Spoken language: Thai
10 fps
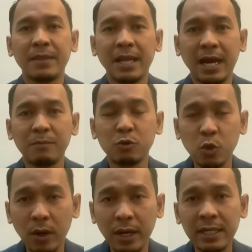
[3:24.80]
นะครับ
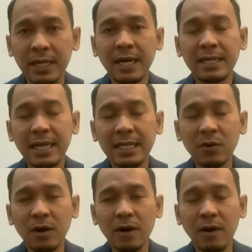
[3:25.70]
ส่วนใน
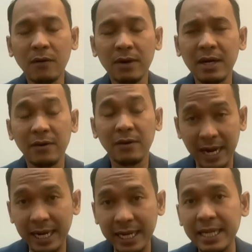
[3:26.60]
ตัวของเรื่องของ
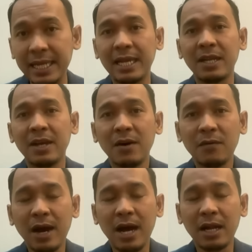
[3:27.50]
รายละเอียด
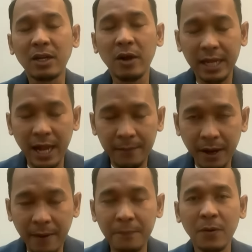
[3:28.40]
ว่าถ้อย
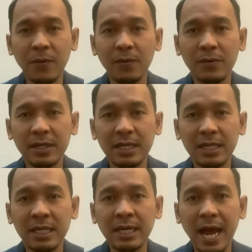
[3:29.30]
คำคำพูดห
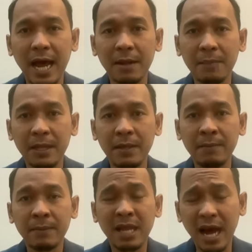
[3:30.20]
รือการมี
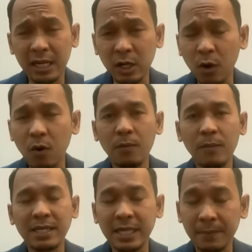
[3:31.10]
ธง
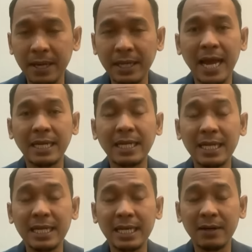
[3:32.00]
บางสิ่งบางอย่าง
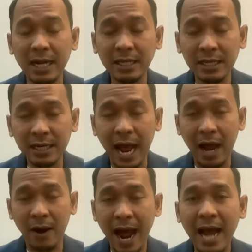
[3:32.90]
ที่รัฐก
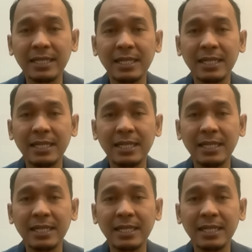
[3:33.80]
ล่าวอ้าง